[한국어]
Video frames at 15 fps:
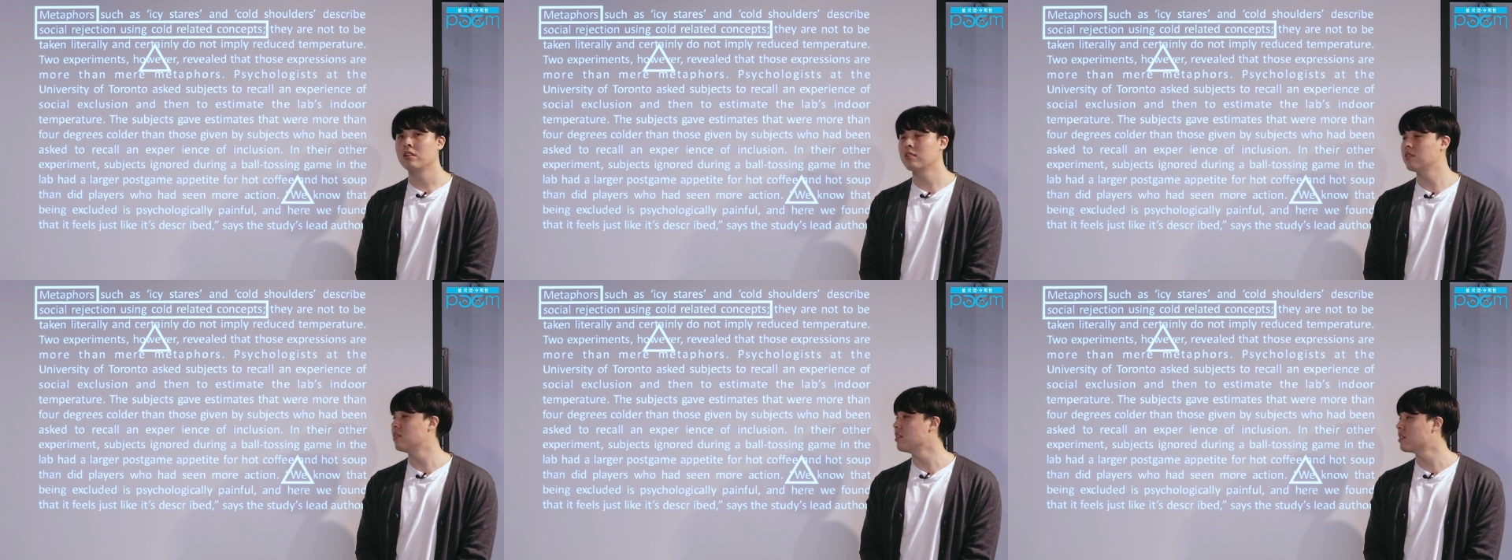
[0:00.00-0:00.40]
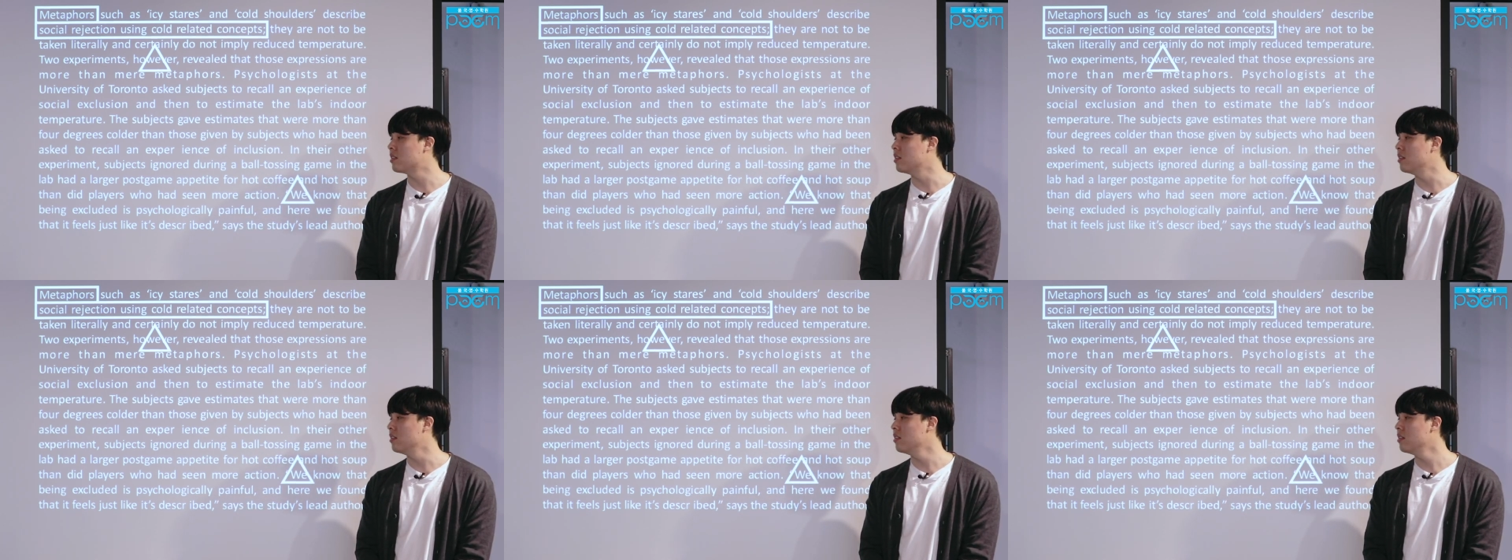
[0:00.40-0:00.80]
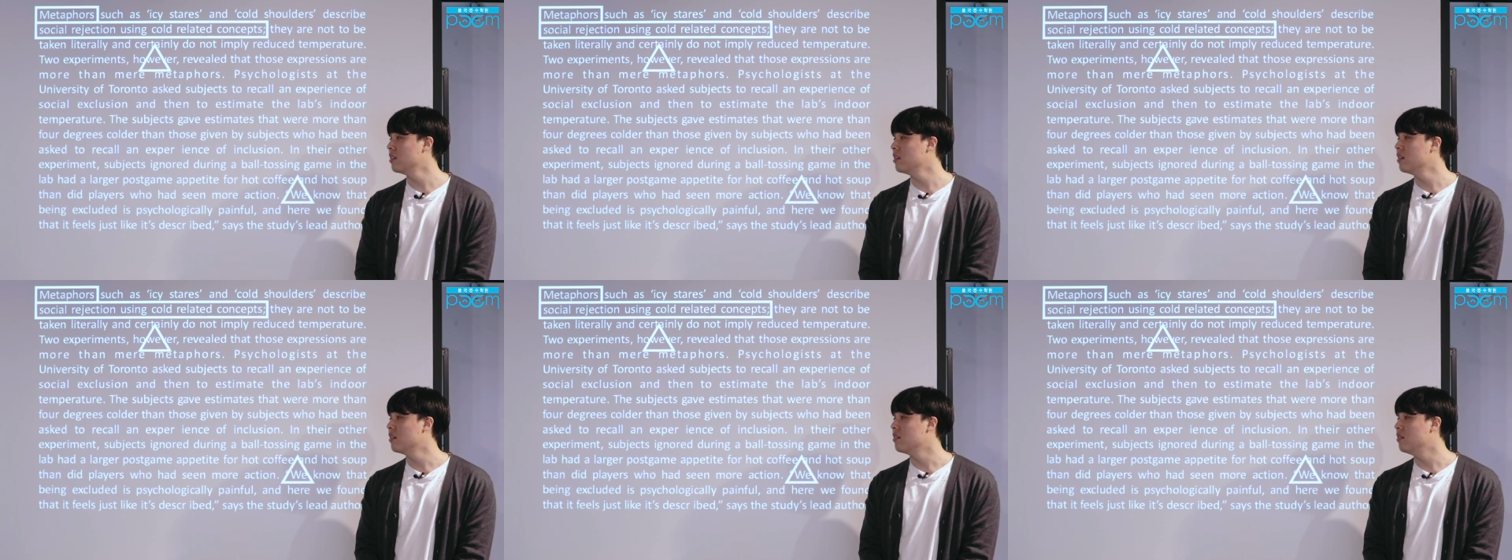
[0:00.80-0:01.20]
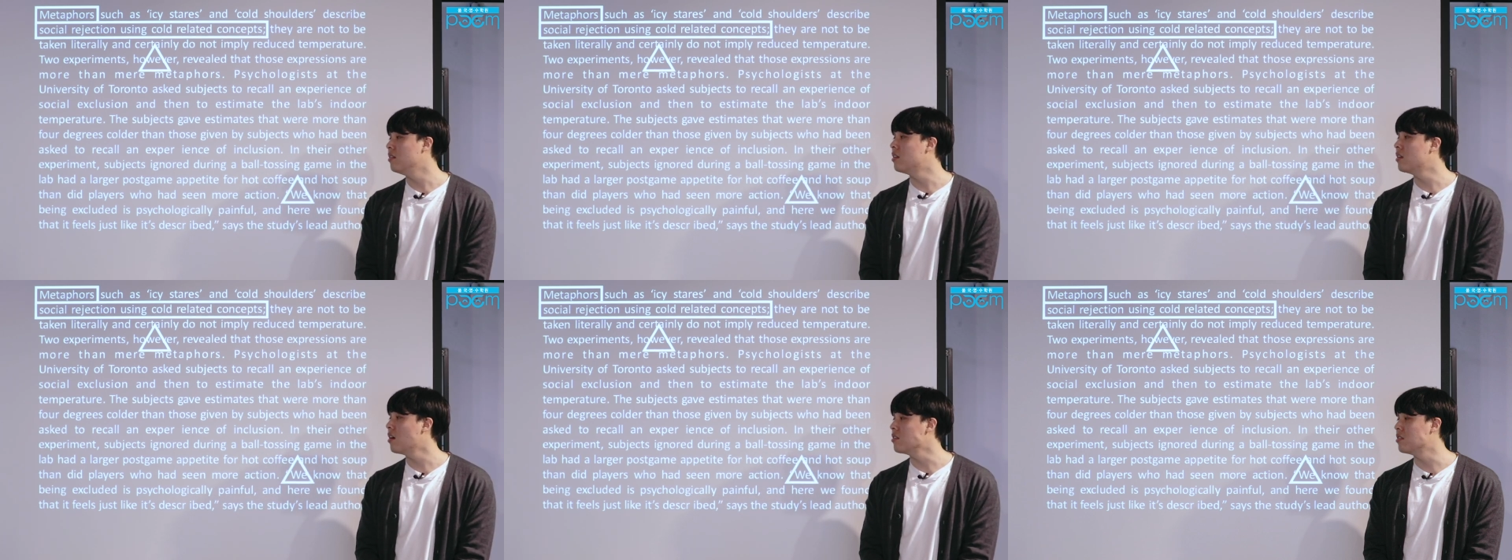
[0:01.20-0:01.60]
그것은
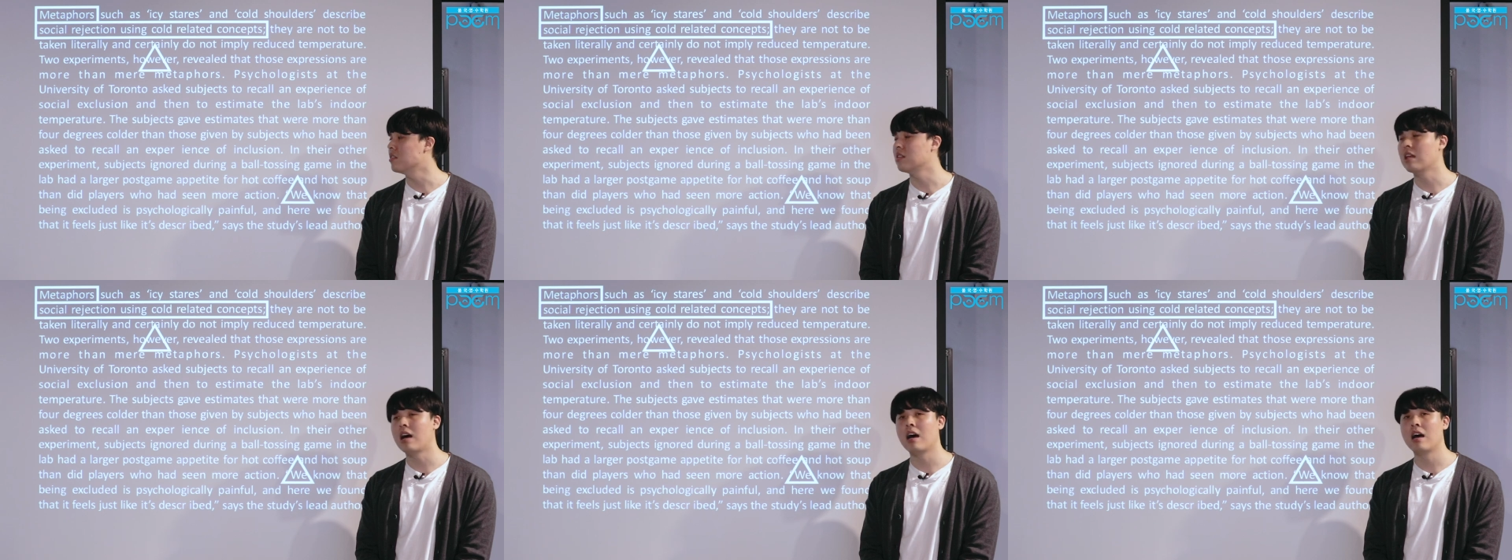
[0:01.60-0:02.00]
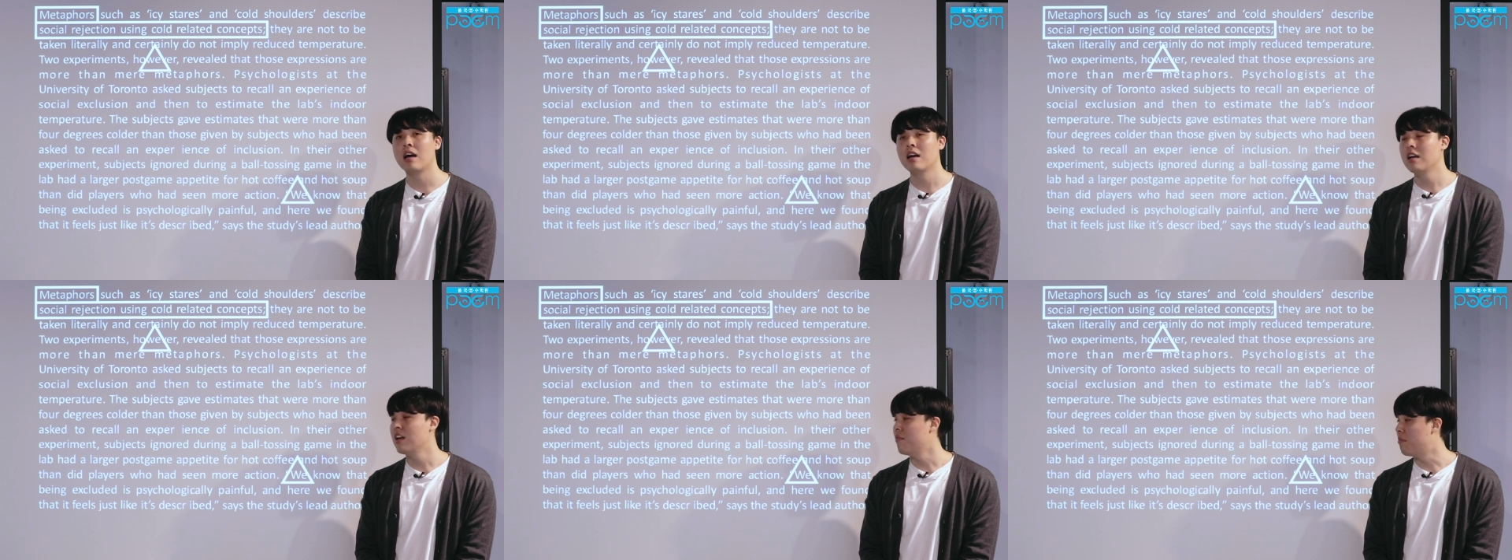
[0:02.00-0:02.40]
느껴진다.